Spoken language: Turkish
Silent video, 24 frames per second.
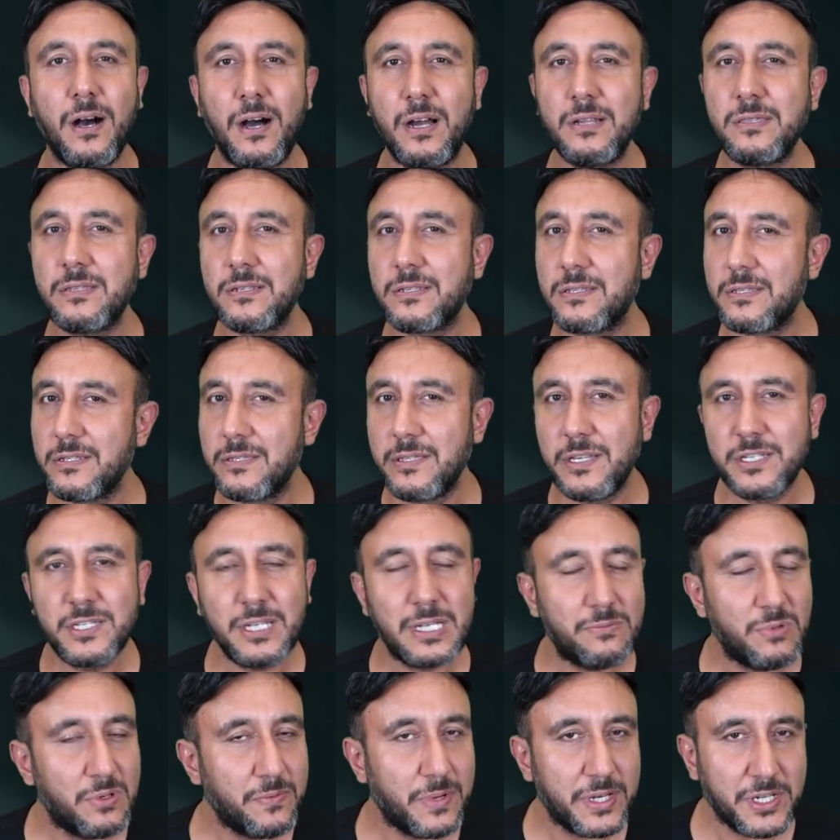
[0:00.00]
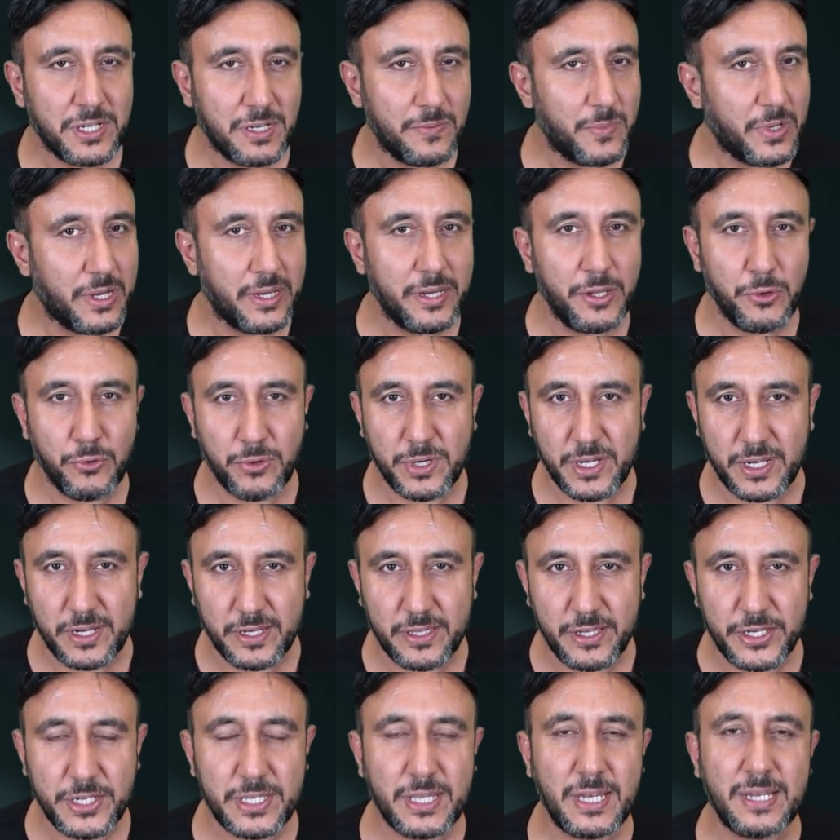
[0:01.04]
Artık sığınacağınız bir başka bahane yok
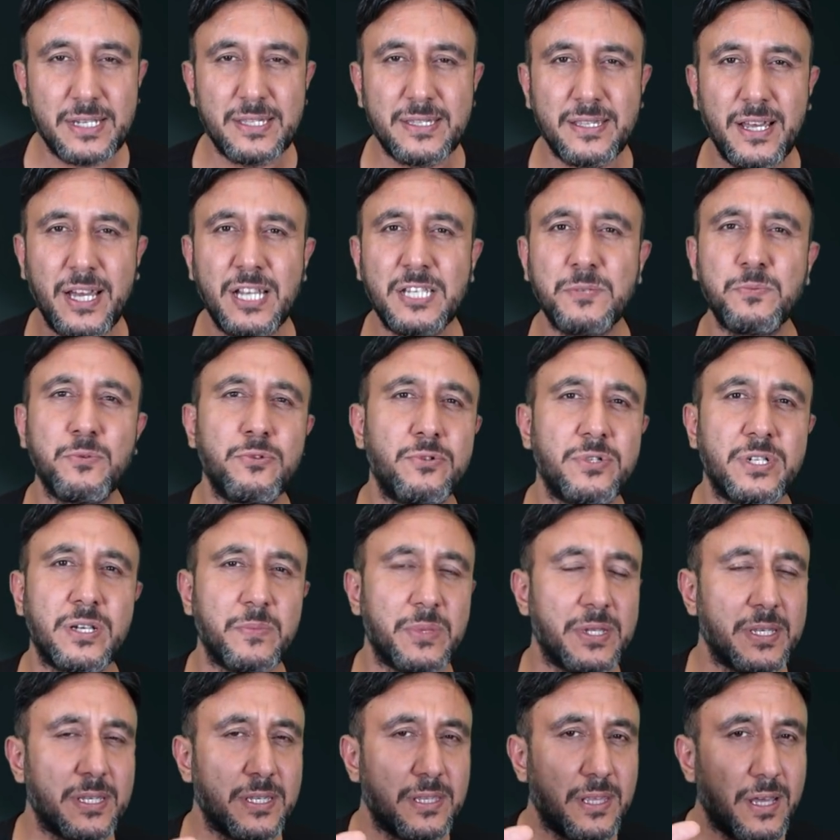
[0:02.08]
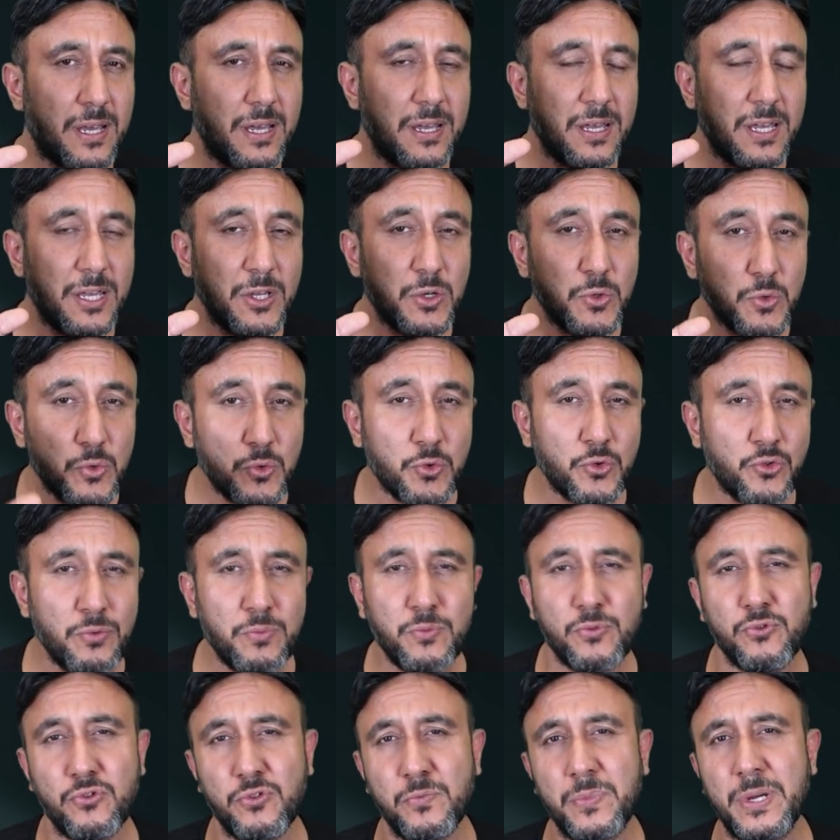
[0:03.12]
arkadaşlar. Ders programınızı da
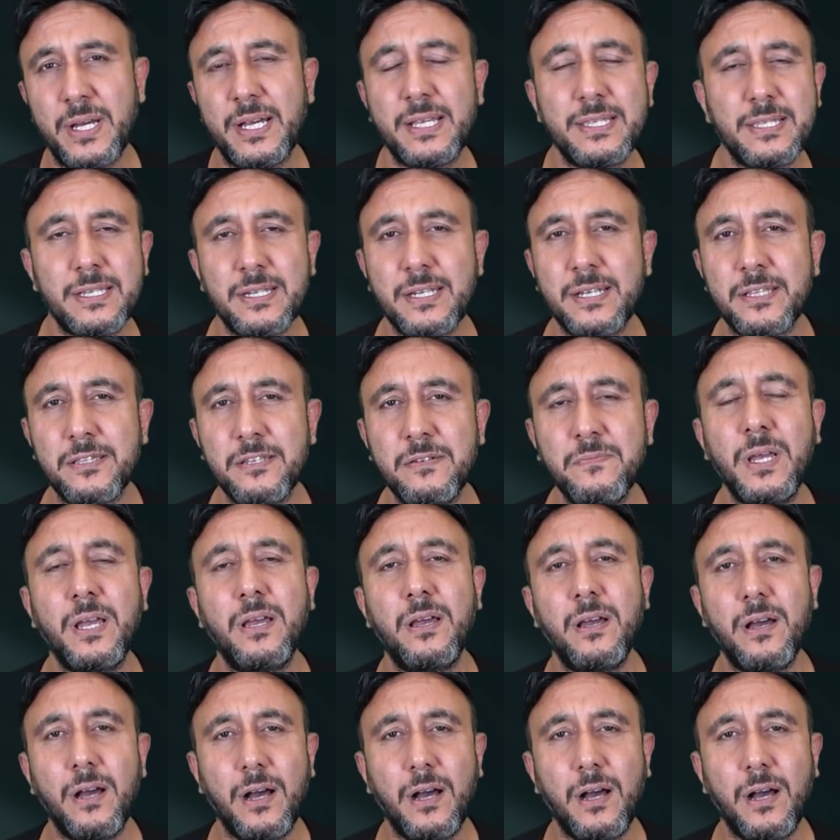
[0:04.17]
grup grup hazırladım.